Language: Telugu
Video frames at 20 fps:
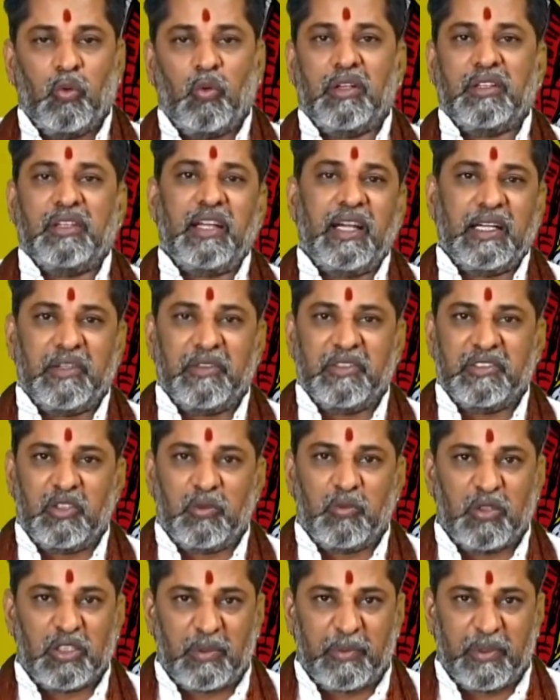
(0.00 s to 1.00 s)
కొత్త
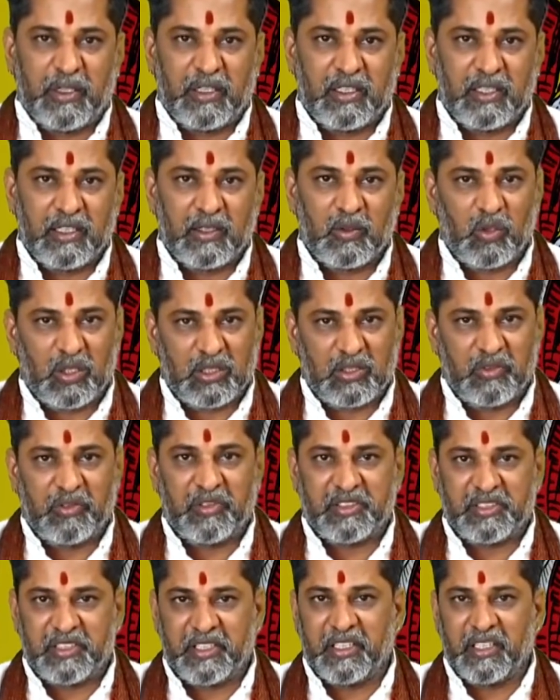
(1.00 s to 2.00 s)
యాక్టివిటీస్ని మొదలు పెట్టడం కానీ కొత్త
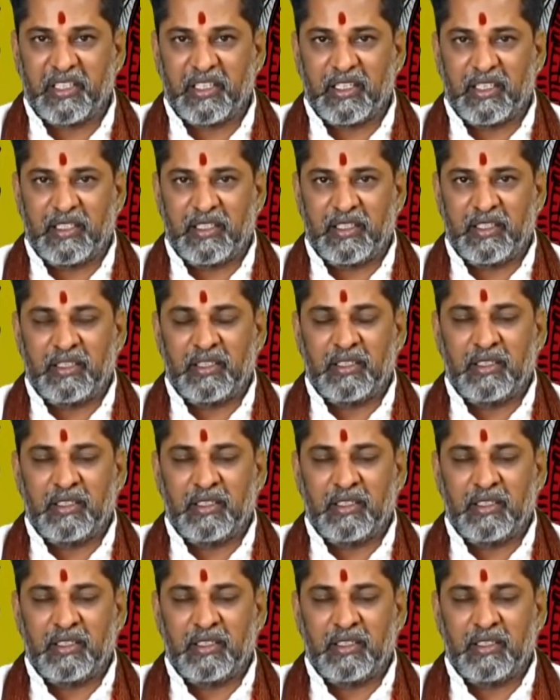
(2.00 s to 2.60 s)
వ్యవహారం చేయడం కానీ